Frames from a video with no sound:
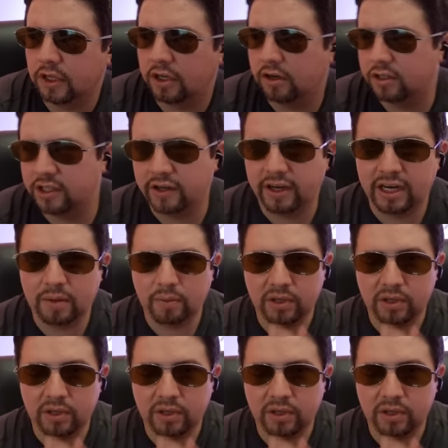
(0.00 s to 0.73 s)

Pues ya van